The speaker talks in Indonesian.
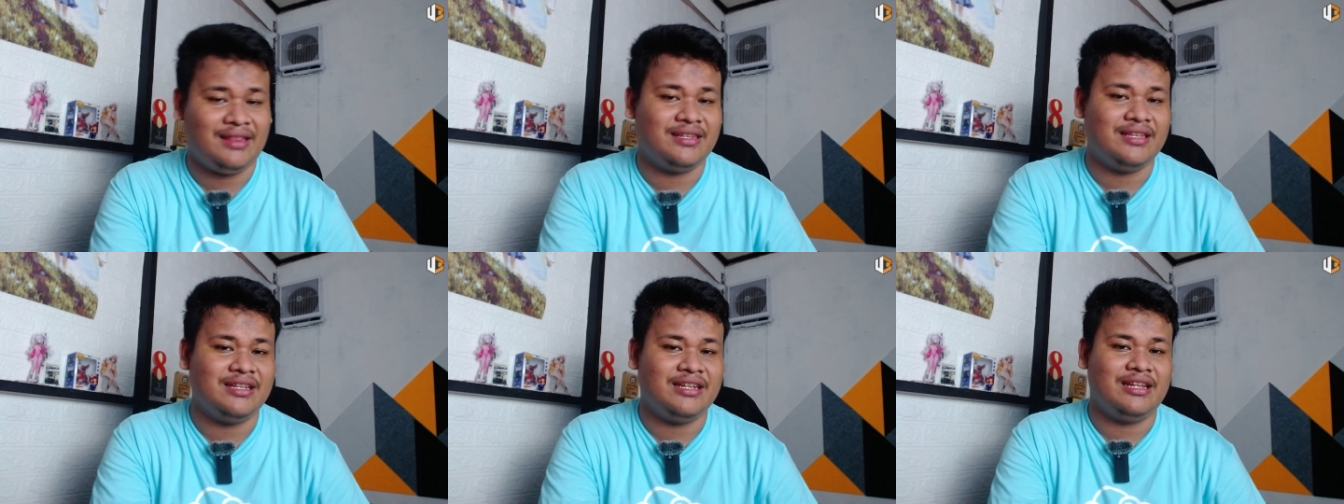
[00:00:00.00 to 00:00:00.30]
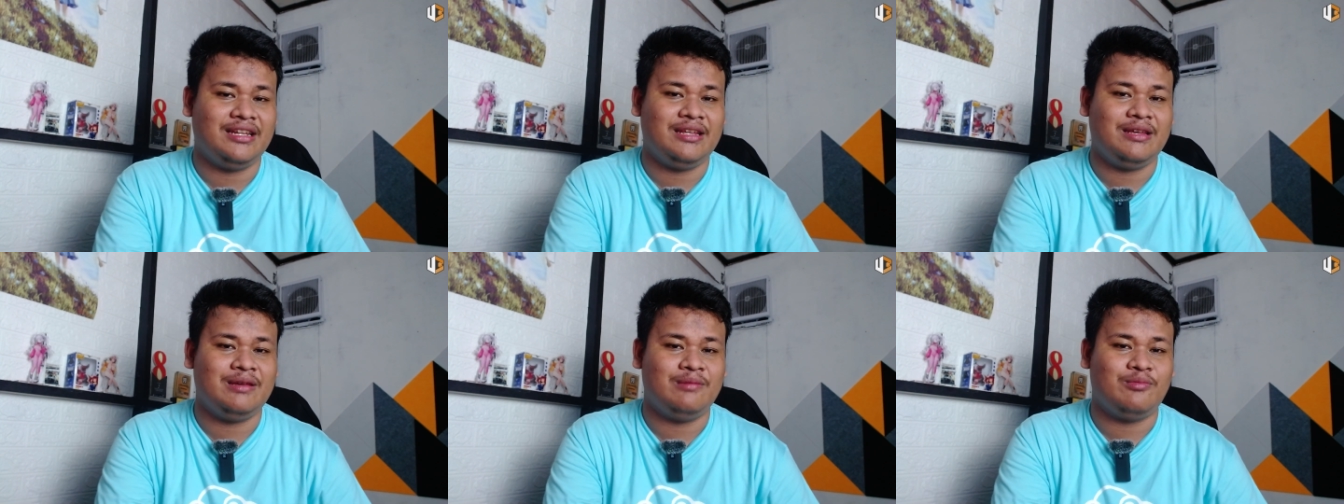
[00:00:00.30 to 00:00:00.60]
Jadi
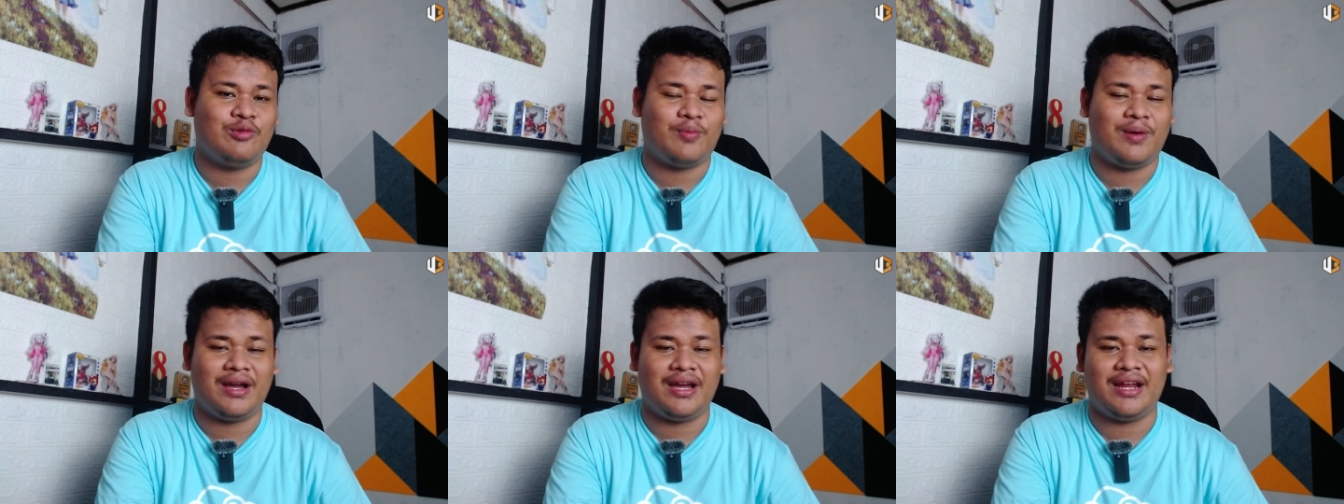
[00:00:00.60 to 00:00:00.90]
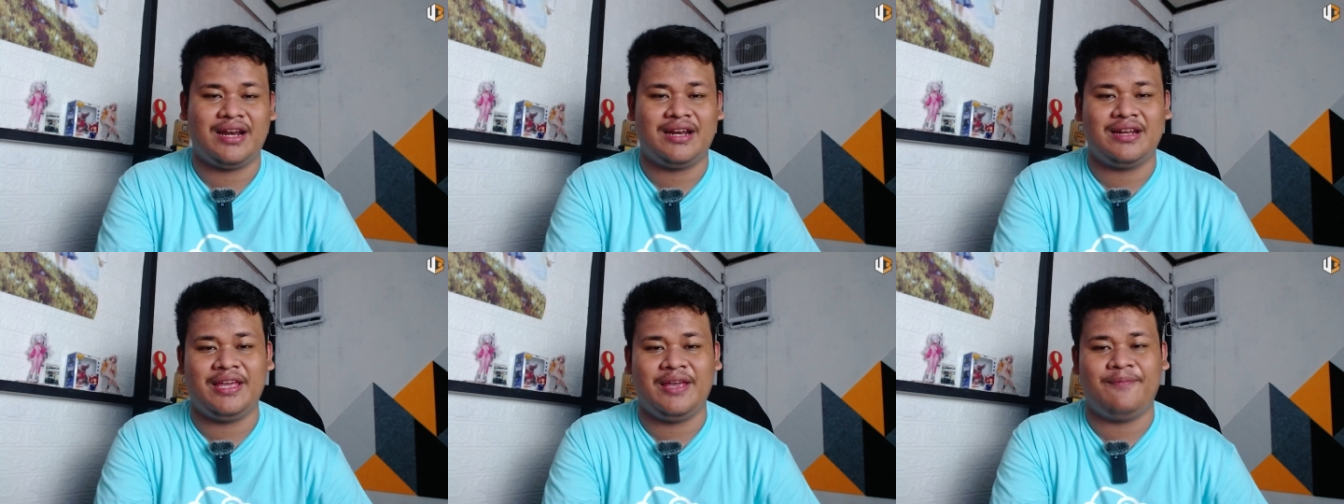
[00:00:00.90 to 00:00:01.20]
ini
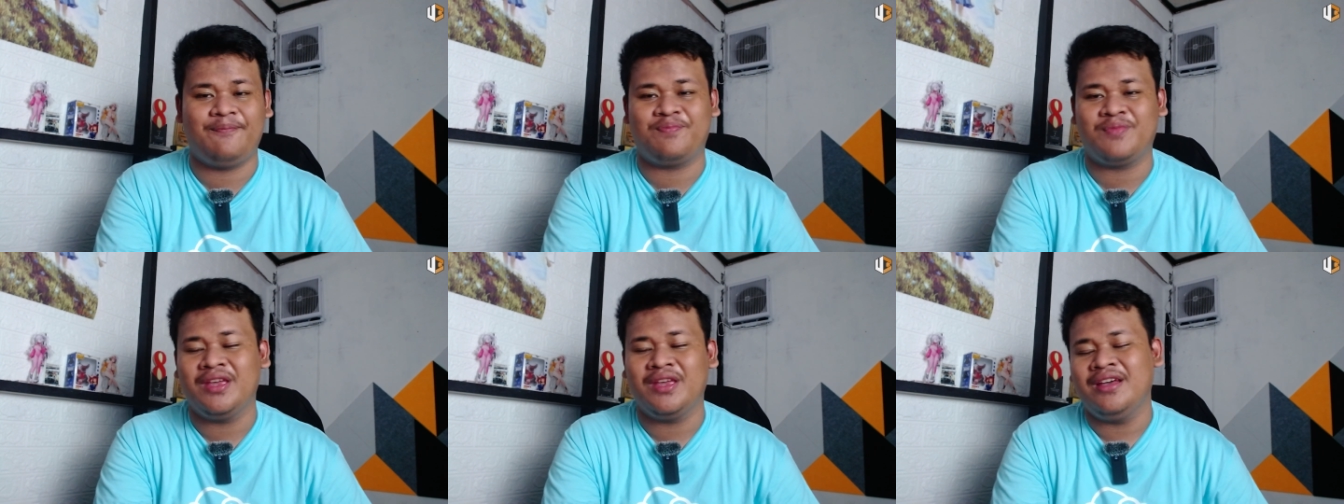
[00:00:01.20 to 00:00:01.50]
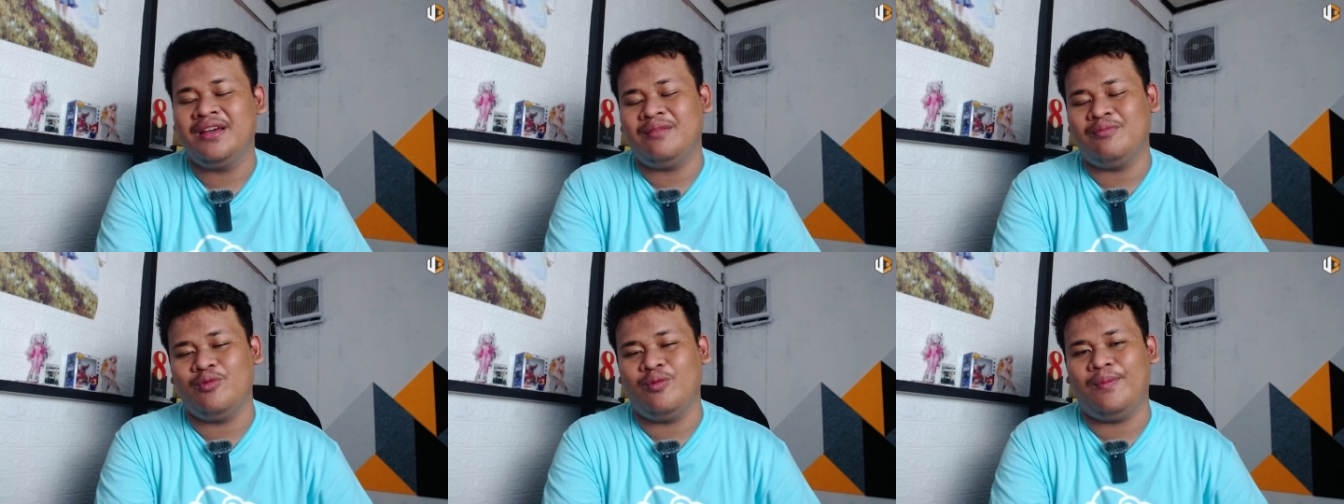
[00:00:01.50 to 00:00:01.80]
merupakan game
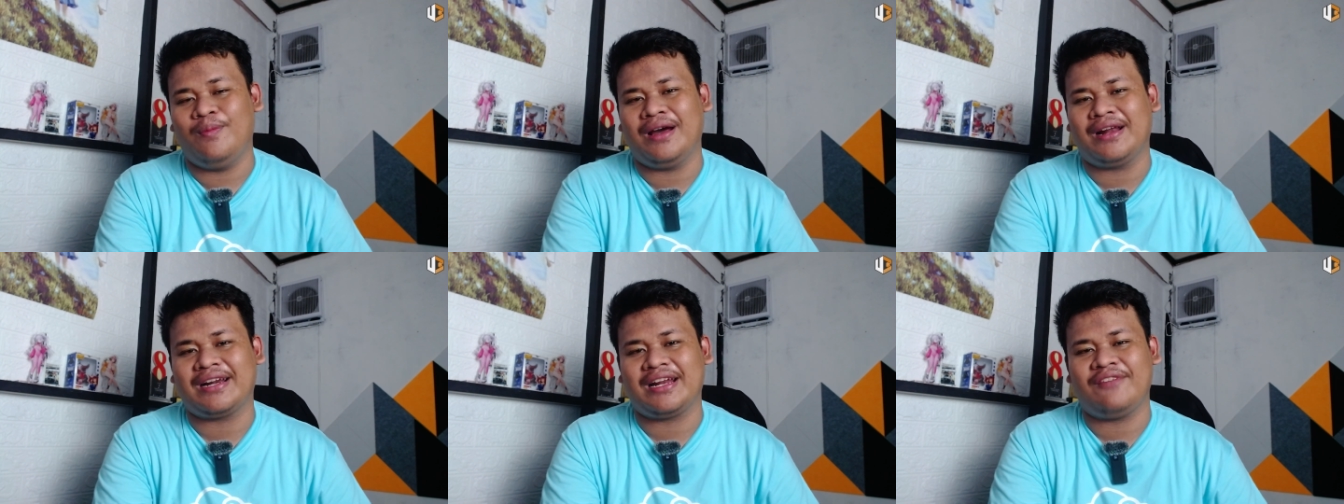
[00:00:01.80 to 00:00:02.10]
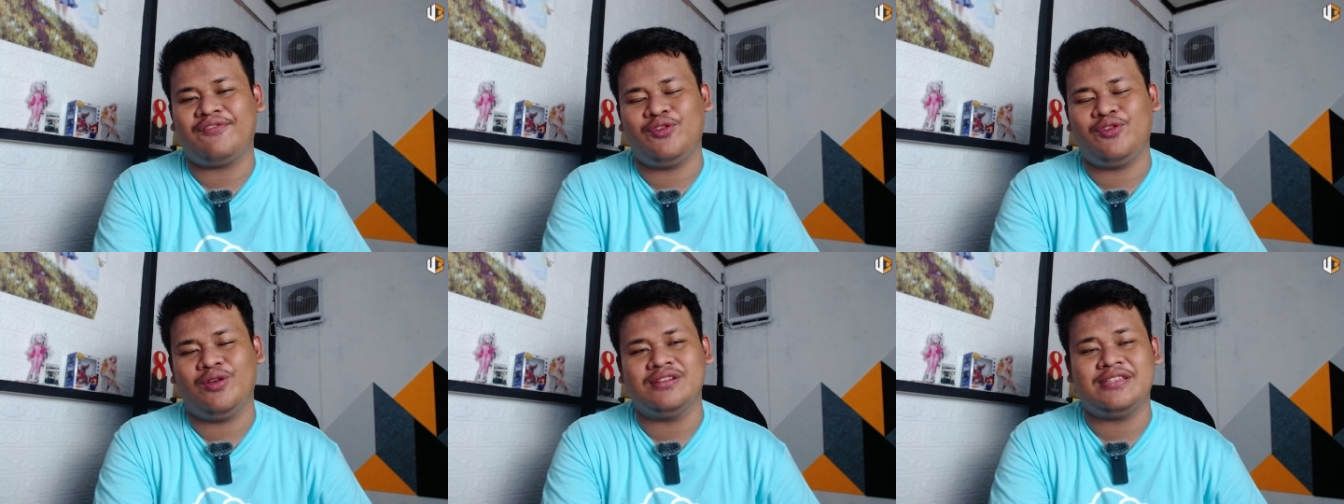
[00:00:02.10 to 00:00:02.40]
merupakan
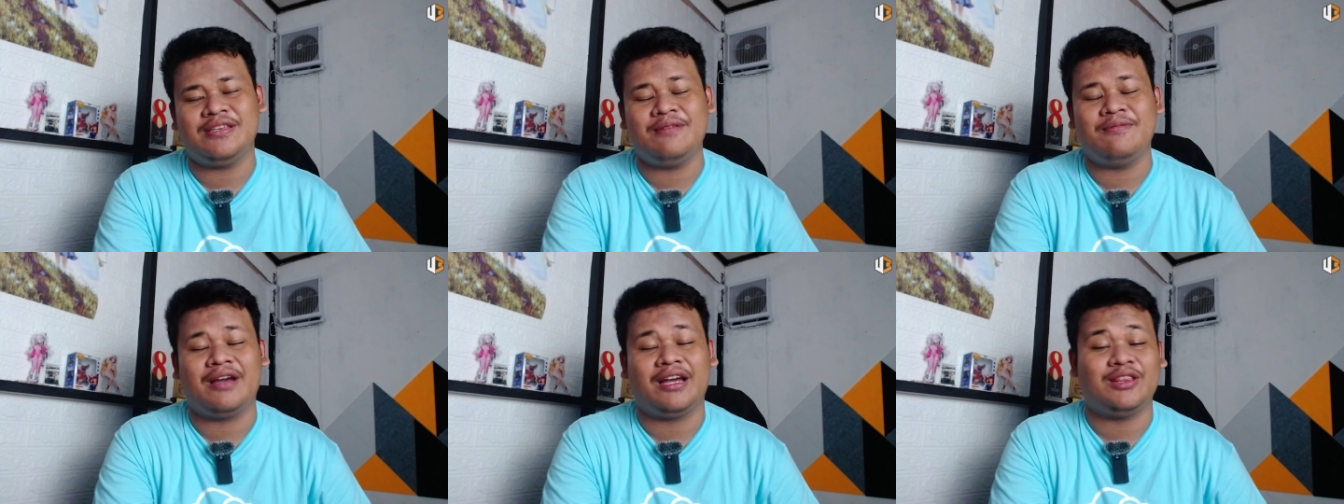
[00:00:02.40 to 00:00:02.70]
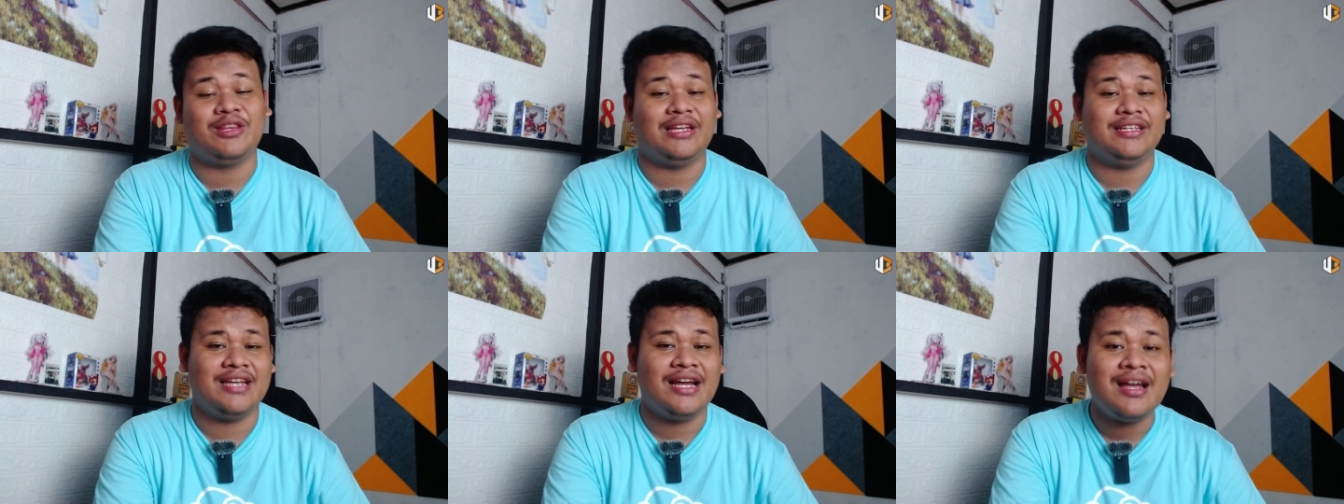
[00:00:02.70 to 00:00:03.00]
review singkat
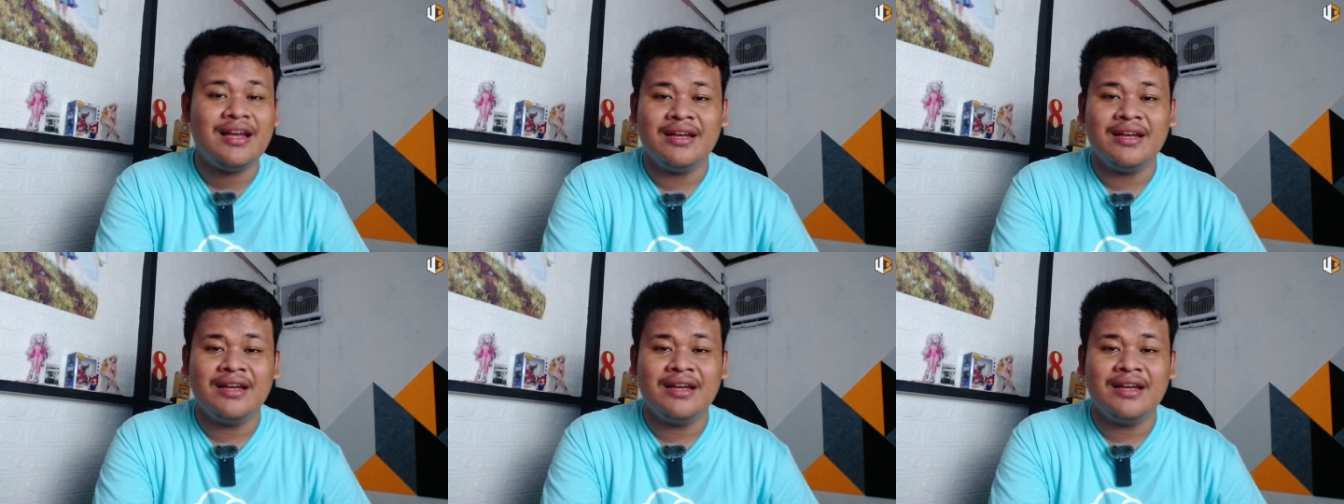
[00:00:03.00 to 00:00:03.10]
aja.